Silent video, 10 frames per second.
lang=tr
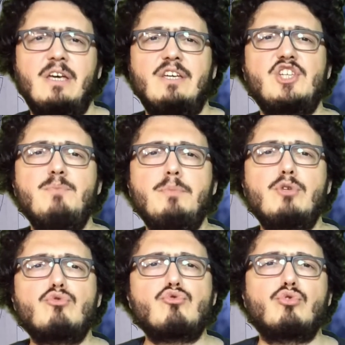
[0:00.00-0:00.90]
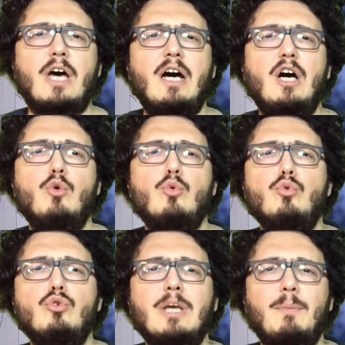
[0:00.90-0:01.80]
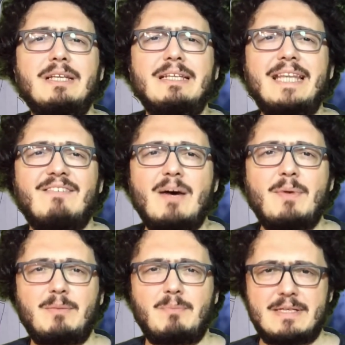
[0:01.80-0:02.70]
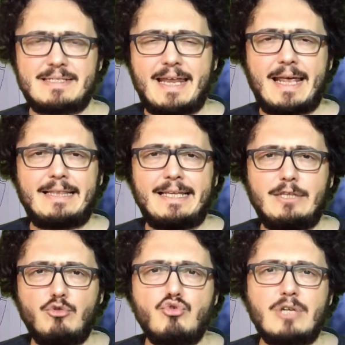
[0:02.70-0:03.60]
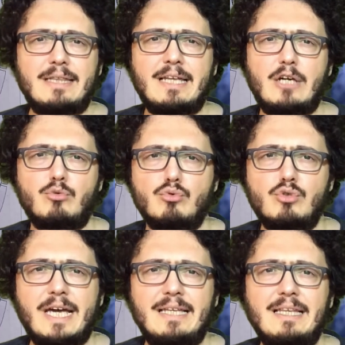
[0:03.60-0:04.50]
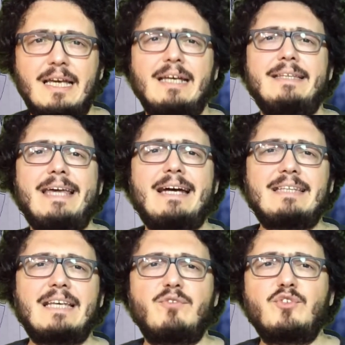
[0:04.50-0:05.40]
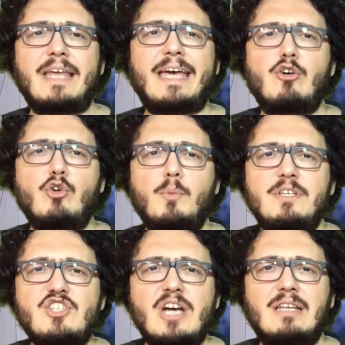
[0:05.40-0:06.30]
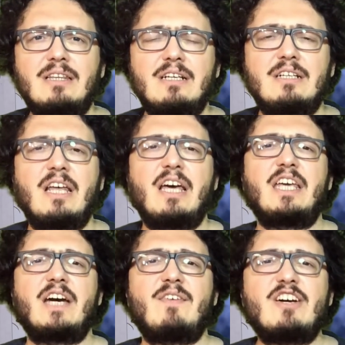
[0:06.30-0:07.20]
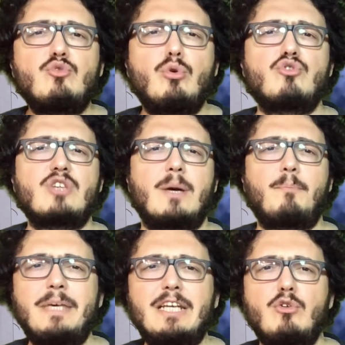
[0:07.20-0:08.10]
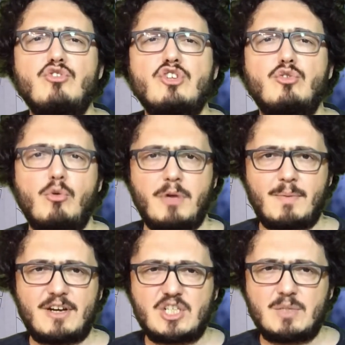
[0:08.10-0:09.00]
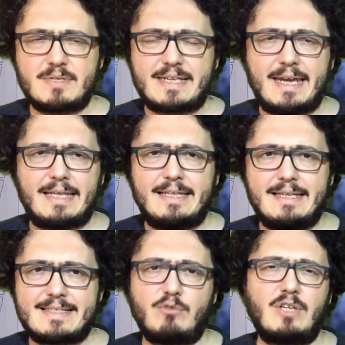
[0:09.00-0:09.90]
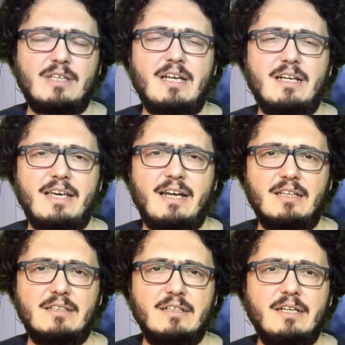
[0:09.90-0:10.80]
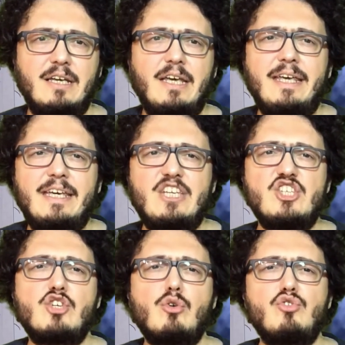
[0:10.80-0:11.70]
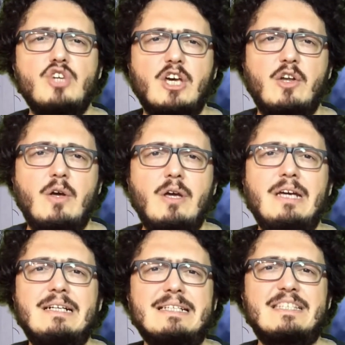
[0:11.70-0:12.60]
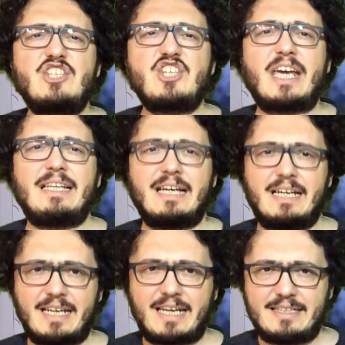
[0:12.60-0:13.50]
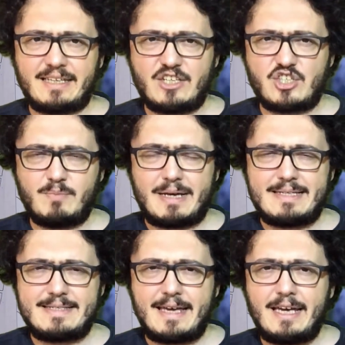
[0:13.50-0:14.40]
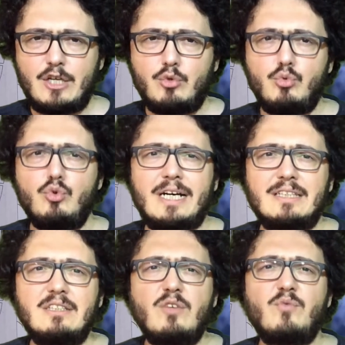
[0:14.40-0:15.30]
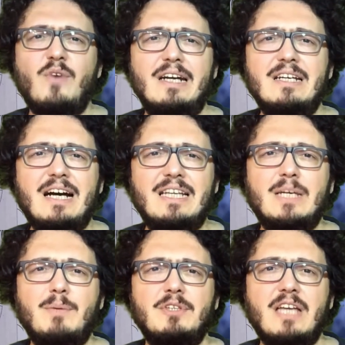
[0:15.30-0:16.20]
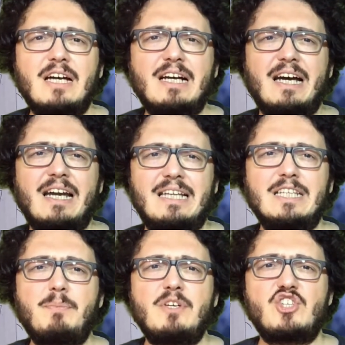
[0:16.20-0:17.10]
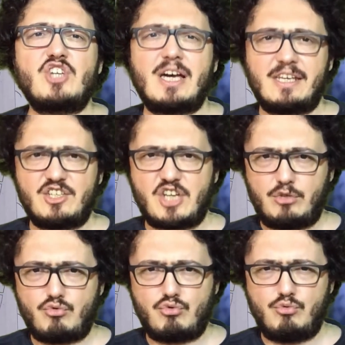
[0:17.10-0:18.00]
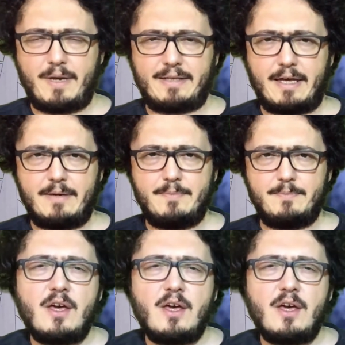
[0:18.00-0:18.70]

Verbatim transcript: İşin bir ucunda uygulamanın devam etmesi gerektiğini düşünenler dururken Diğer tarafında ekonominin çarklarının yavaş da olsa bir an önce dönmeye başlaması gerektiğini savunanlar yer aldı. İkinci görüşe göre hızlı şekilde harekete geçilmezse dünyanın varlık anlamında karanlık bir çağa gireceği düşünülmekte.